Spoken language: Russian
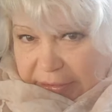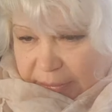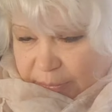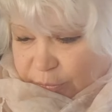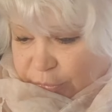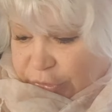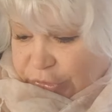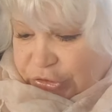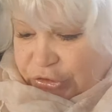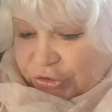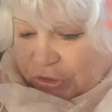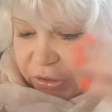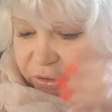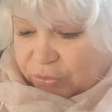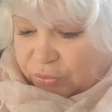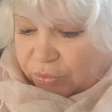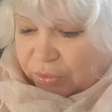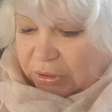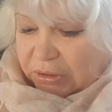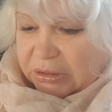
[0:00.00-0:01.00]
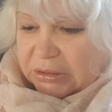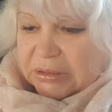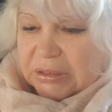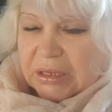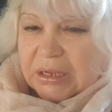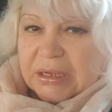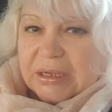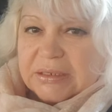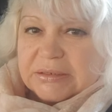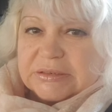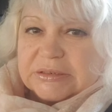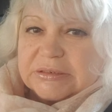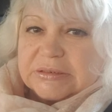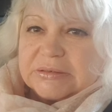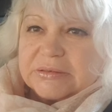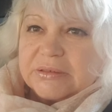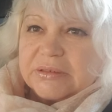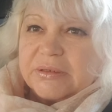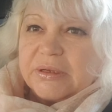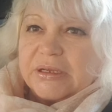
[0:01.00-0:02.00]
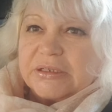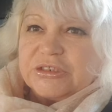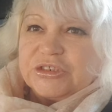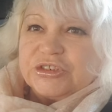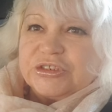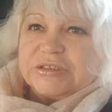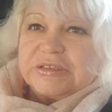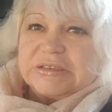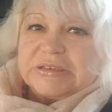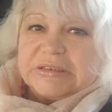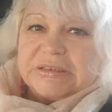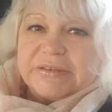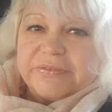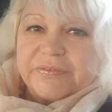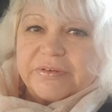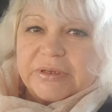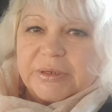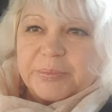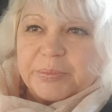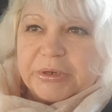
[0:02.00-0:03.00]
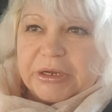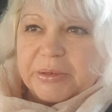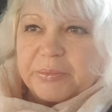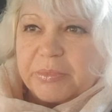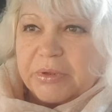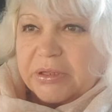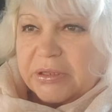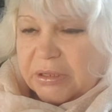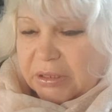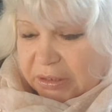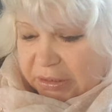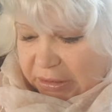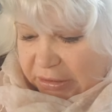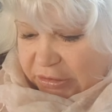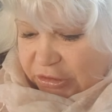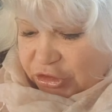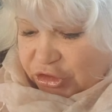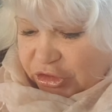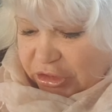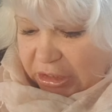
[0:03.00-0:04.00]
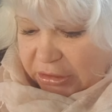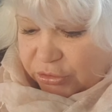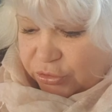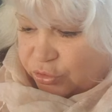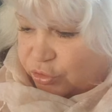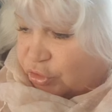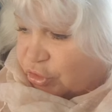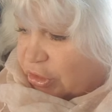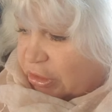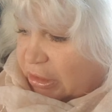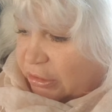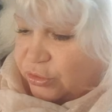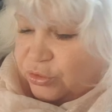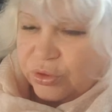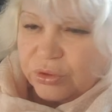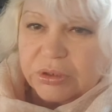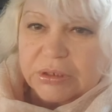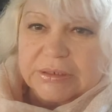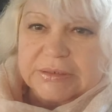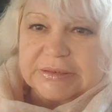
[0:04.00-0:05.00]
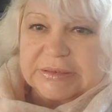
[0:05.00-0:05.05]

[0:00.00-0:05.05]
Боже, какой класс! Я счастливая прямо. Я нашла то, что я долго